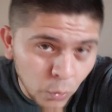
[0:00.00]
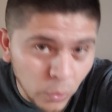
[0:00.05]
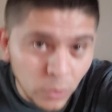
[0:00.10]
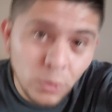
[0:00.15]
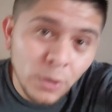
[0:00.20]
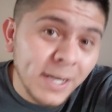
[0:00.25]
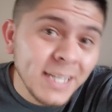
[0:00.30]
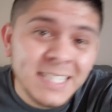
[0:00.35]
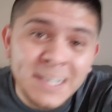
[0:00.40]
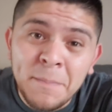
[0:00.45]

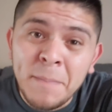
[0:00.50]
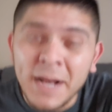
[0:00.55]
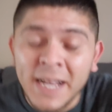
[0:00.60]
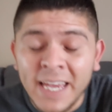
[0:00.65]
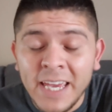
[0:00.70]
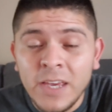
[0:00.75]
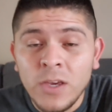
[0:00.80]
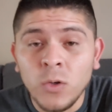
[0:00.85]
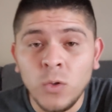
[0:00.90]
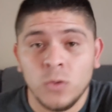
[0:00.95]
Cuando era
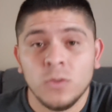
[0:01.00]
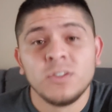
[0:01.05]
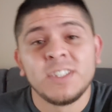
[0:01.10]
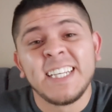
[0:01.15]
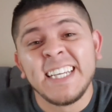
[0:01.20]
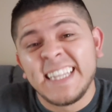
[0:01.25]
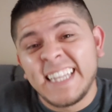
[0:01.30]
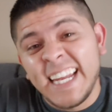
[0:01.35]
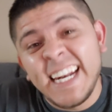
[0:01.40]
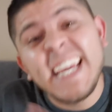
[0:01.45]
chamaquillo,
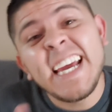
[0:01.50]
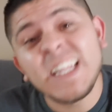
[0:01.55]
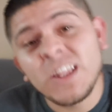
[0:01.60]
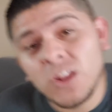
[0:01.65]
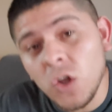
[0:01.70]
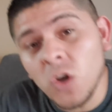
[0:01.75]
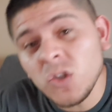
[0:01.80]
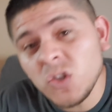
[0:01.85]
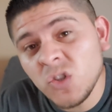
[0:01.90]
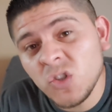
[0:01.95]
si
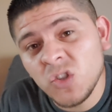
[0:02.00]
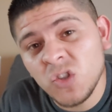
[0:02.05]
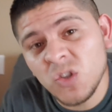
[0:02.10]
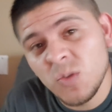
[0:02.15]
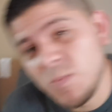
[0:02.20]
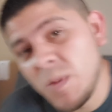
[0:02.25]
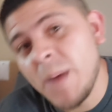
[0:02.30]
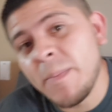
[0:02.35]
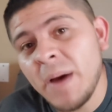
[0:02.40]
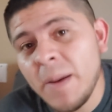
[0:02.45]
tenía tos,
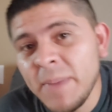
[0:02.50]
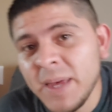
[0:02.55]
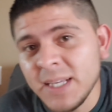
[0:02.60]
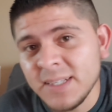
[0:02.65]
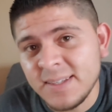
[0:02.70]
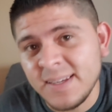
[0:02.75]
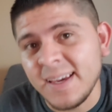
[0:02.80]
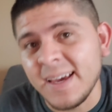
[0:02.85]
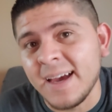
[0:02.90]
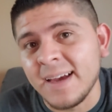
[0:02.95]
mi mamá me
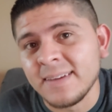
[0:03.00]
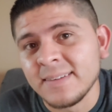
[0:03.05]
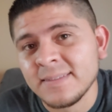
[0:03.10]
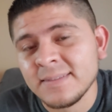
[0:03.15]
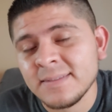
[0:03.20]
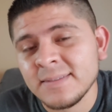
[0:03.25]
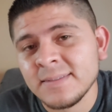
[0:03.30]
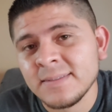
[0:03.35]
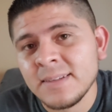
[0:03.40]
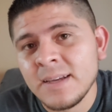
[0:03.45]
decía,
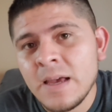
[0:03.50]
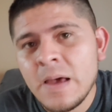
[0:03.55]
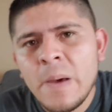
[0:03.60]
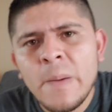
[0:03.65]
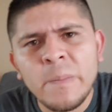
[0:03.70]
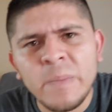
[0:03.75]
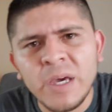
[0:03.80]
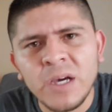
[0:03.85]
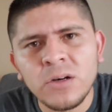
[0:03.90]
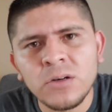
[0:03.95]

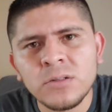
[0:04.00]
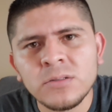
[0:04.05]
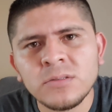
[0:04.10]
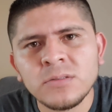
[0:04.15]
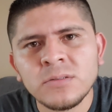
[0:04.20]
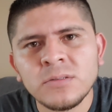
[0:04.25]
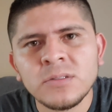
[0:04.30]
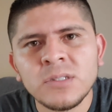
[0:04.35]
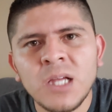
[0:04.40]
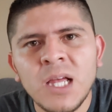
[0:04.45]
mi
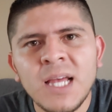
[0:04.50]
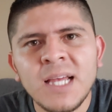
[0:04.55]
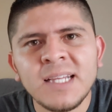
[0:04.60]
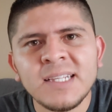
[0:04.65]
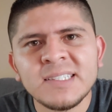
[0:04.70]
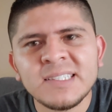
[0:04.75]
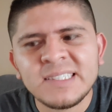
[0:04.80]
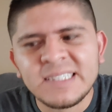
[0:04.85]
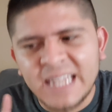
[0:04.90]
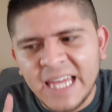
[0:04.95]
hijo,
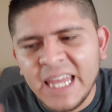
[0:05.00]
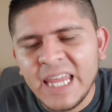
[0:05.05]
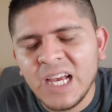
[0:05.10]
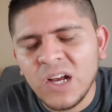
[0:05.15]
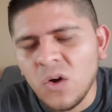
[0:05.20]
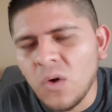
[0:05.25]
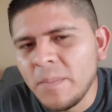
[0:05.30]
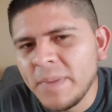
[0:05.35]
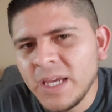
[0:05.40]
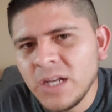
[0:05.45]
té
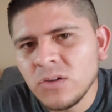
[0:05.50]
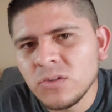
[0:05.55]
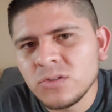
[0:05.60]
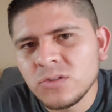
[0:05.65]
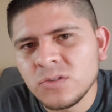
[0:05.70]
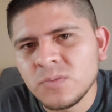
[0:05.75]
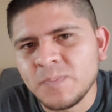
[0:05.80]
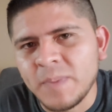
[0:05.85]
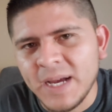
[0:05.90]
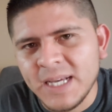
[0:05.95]
de
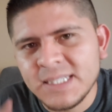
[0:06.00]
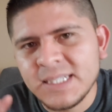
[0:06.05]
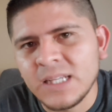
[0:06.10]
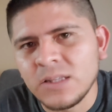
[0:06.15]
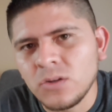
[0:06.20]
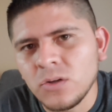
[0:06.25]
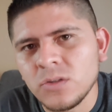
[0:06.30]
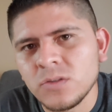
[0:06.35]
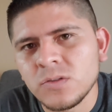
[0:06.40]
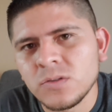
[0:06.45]
cominos para
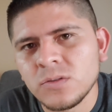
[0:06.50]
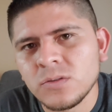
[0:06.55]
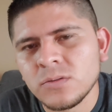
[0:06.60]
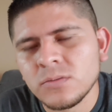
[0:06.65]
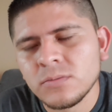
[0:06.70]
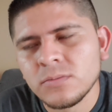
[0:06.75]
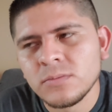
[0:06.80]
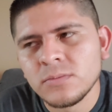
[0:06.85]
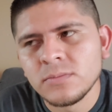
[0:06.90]
esa tos.